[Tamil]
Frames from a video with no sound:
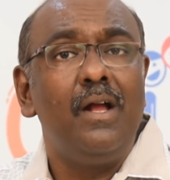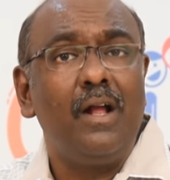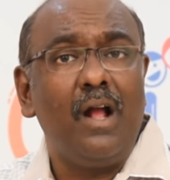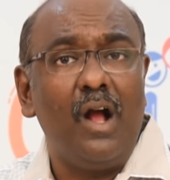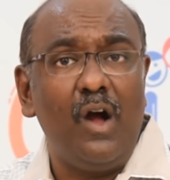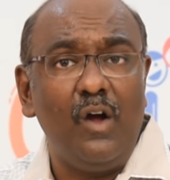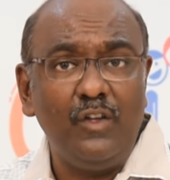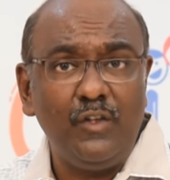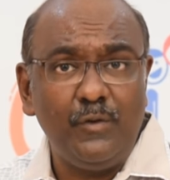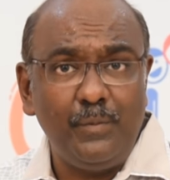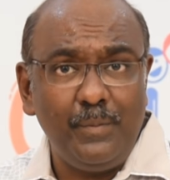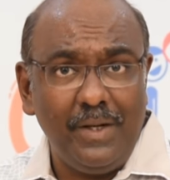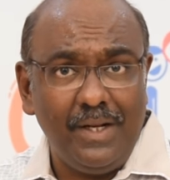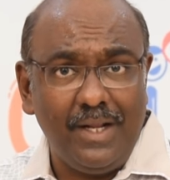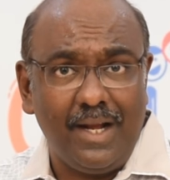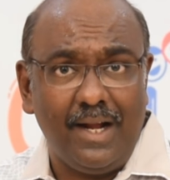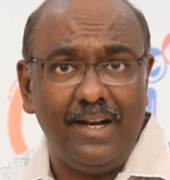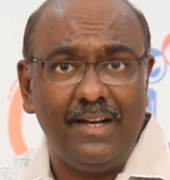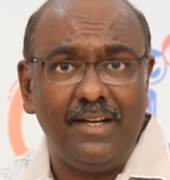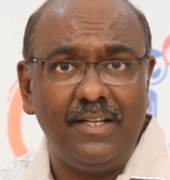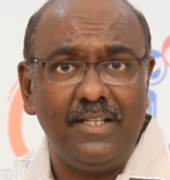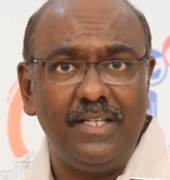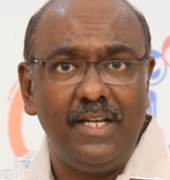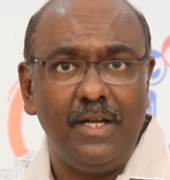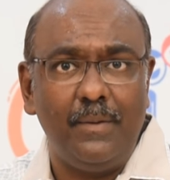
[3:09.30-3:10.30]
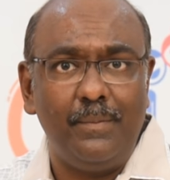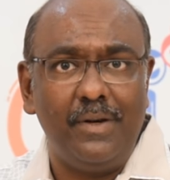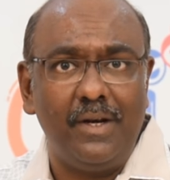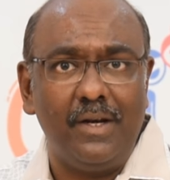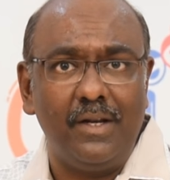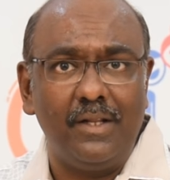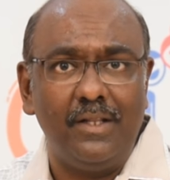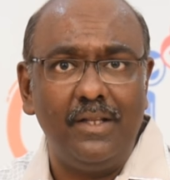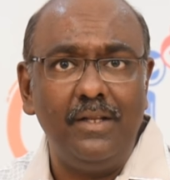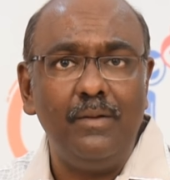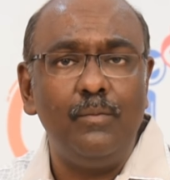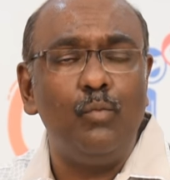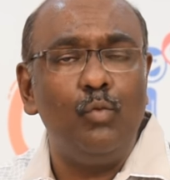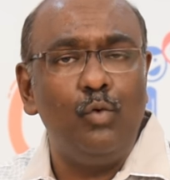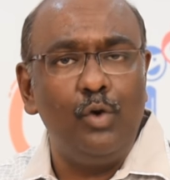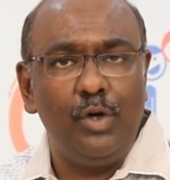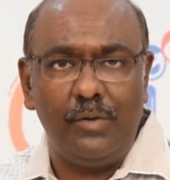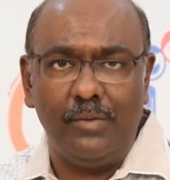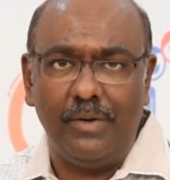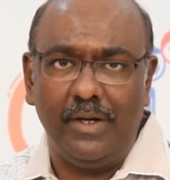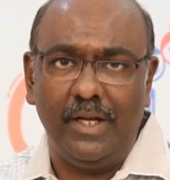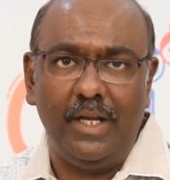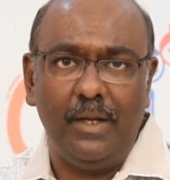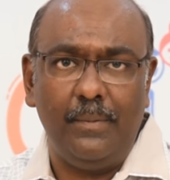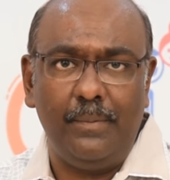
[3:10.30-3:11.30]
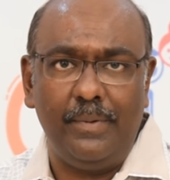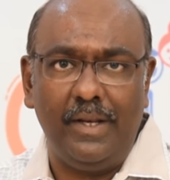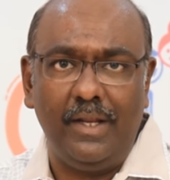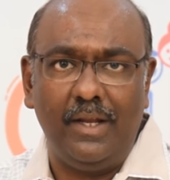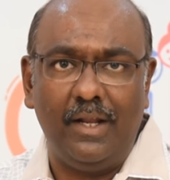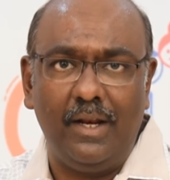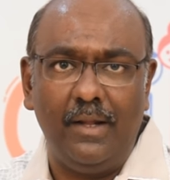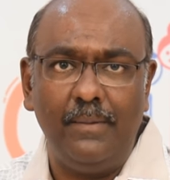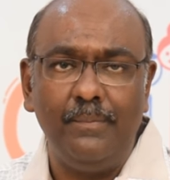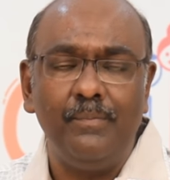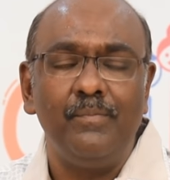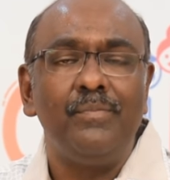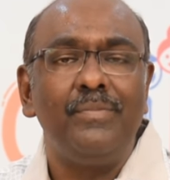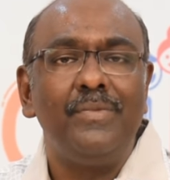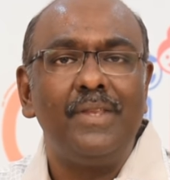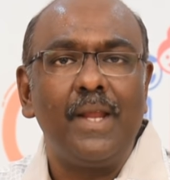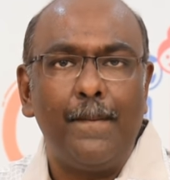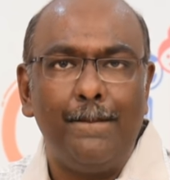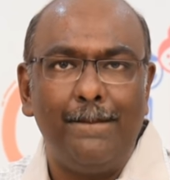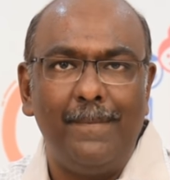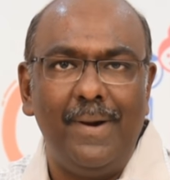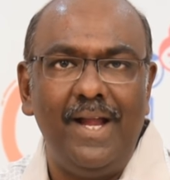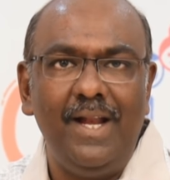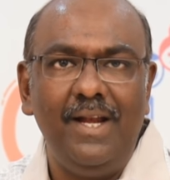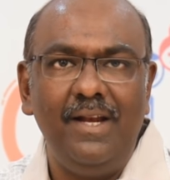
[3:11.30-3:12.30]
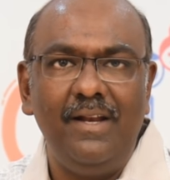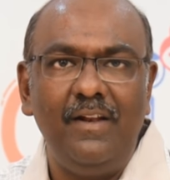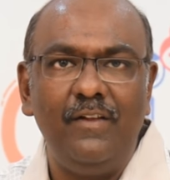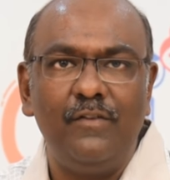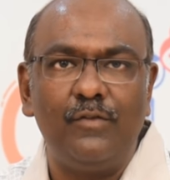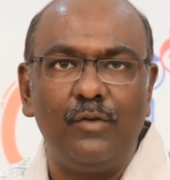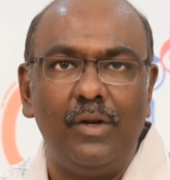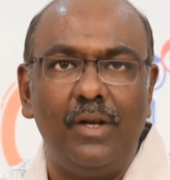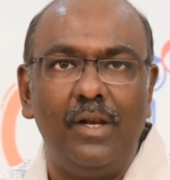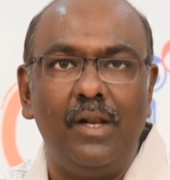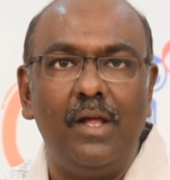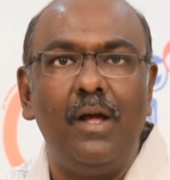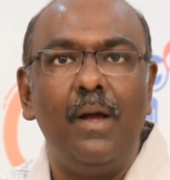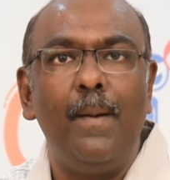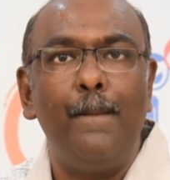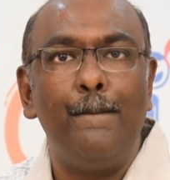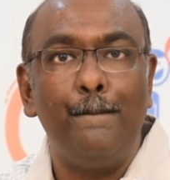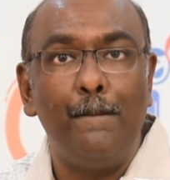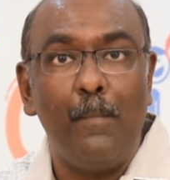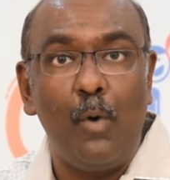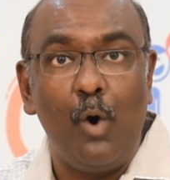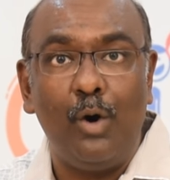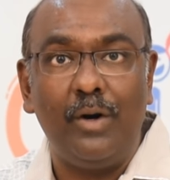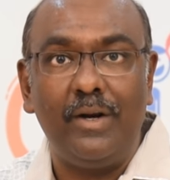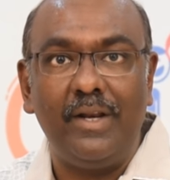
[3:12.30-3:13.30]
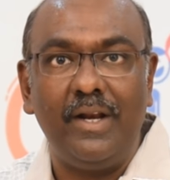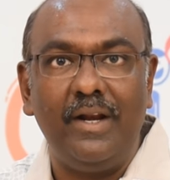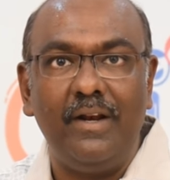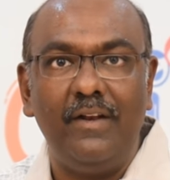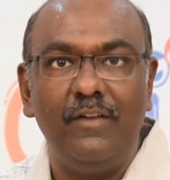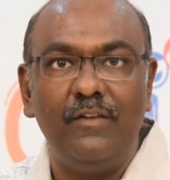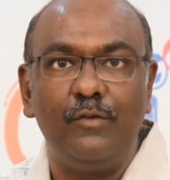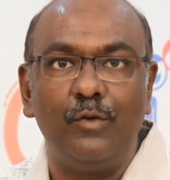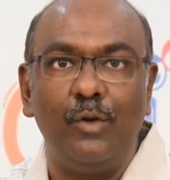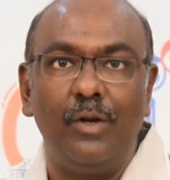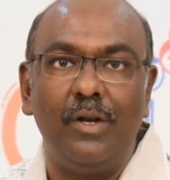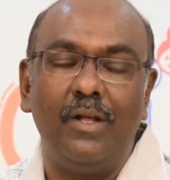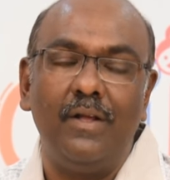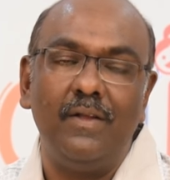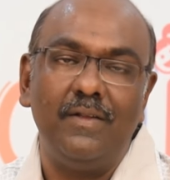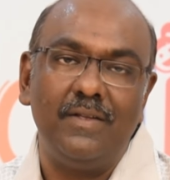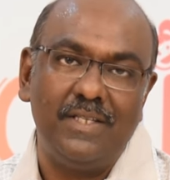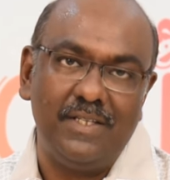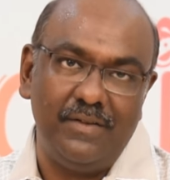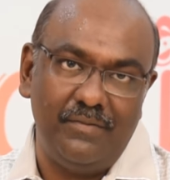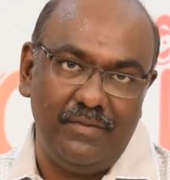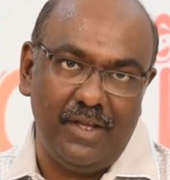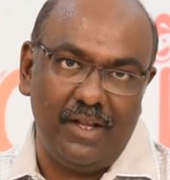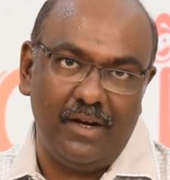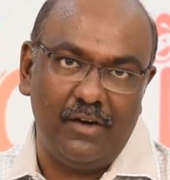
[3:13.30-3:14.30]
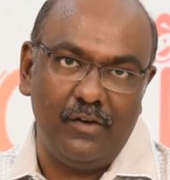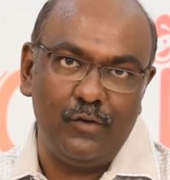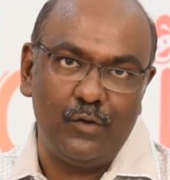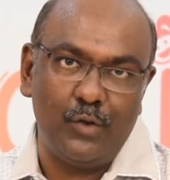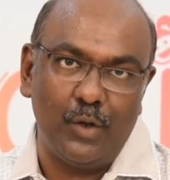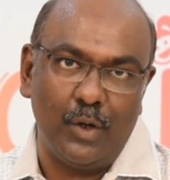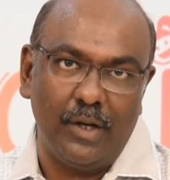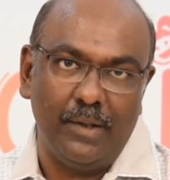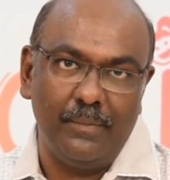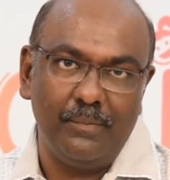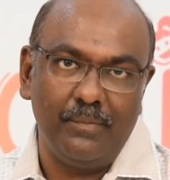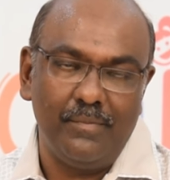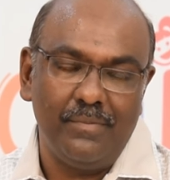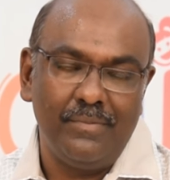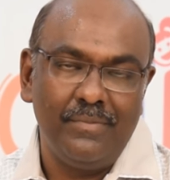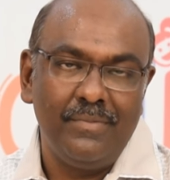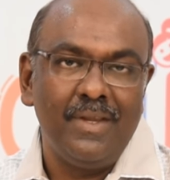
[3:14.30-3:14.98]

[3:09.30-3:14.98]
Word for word: கவுஸ் மில்க் அலர்ஜி அப்படின்றது மூன்று வகையாக பிரிக்கலாம் மைல்டுன்னு சொல்லலாம் மாட்ரேட்னு சொல்லலாம் சிவியர்னு சொல்லலாம்